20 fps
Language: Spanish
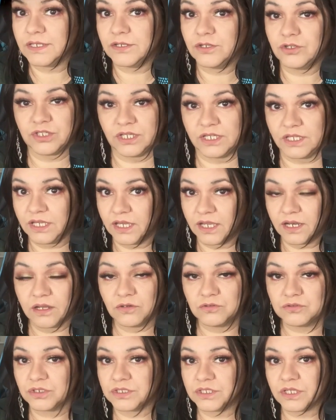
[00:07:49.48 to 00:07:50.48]
no tenía el
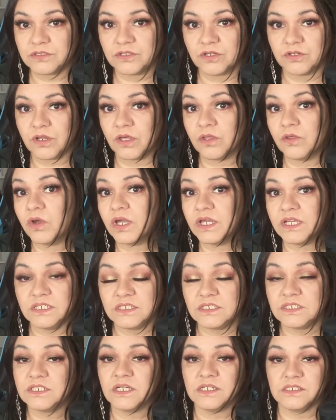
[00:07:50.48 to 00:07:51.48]
auto estacionado ahí,
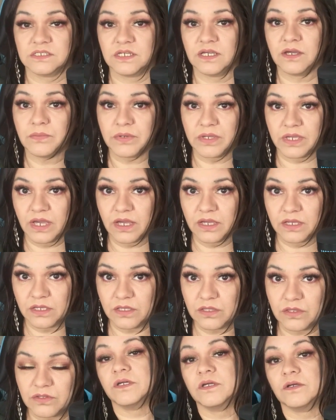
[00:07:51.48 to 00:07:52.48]
ya se había
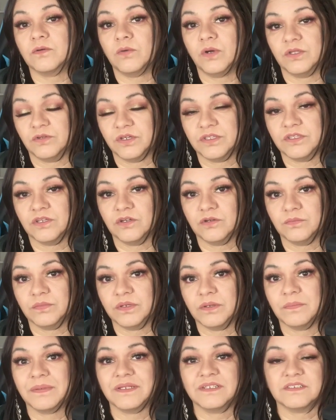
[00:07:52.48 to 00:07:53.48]
ido. Cuando este hombre
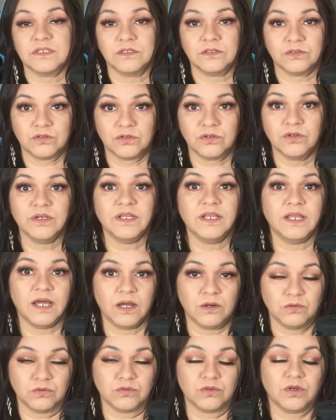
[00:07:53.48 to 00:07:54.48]
presentó el
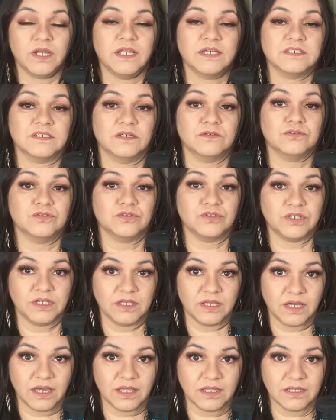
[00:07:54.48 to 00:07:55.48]
auto a las
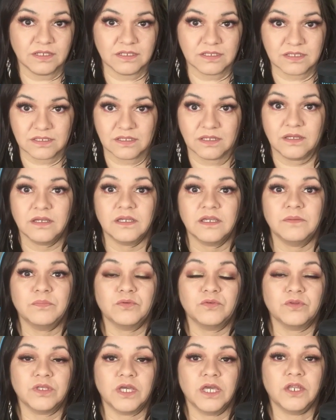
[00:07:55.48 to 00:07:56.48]
autoridades, y
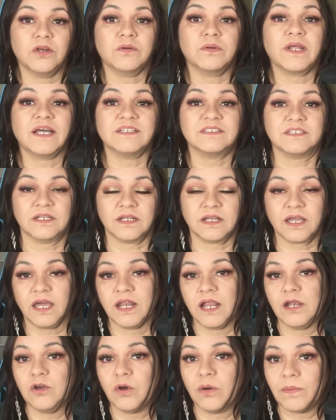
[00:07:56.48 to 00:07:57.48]
pudieron acercar a
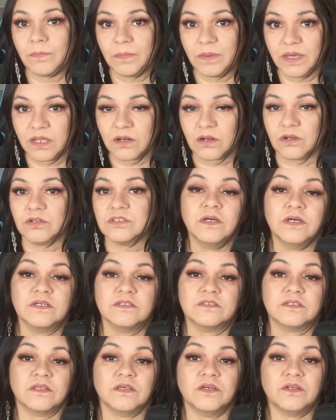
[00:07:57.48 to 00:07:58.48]
los perros,
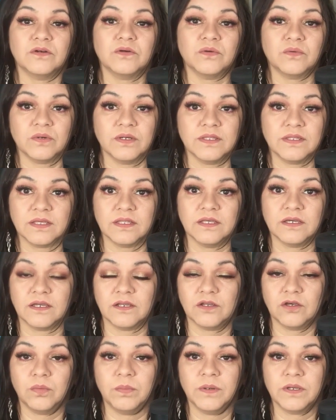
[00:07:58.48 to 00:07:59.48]
se dieron cuenta de que
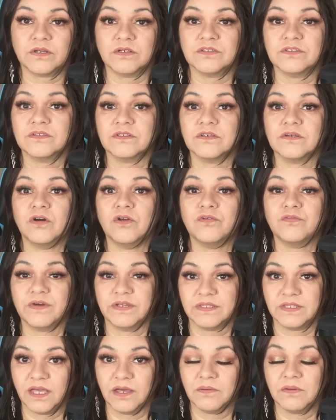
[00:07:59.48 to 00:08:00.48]
los perros
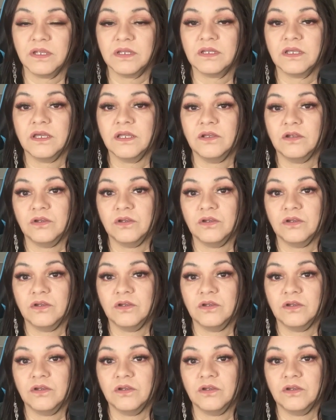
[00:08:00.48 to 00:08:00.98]
olfateaban el